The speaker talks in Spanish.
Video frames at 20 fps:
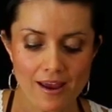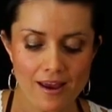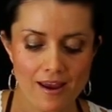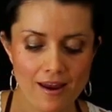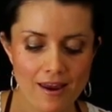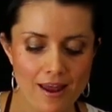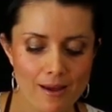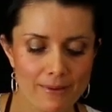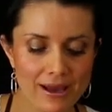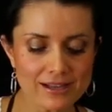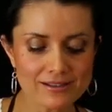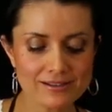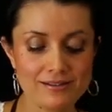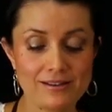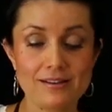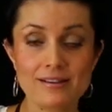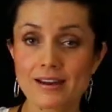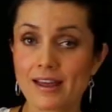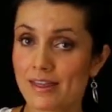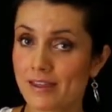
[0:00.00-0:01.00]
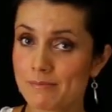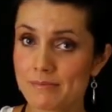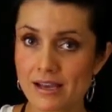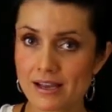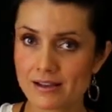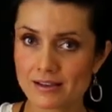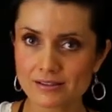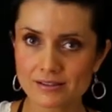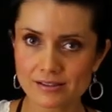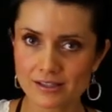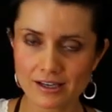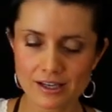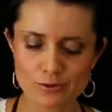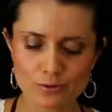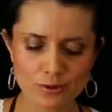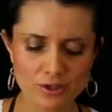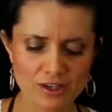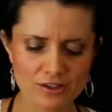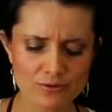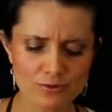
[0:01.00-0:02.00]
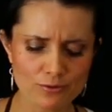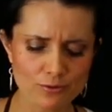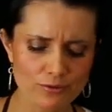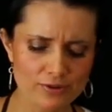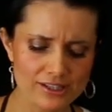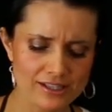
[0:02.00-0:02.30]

en la base, nada más, en las orillas no lo